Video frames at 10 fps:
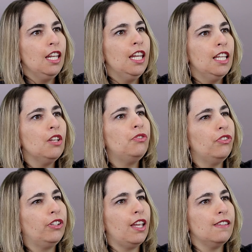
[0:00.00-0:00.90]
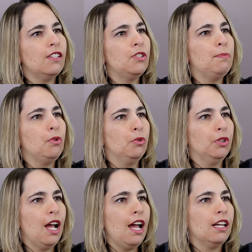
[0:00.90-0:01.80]
e não se esqueça de
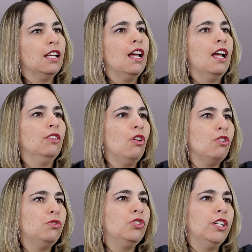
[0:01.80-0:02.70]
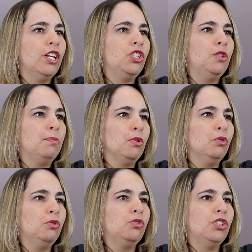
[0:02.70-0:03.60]
procurar nosso gerente de
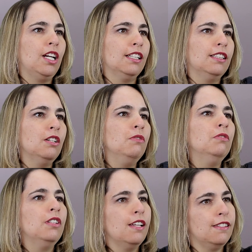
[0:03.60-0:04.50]
produtos de cartão na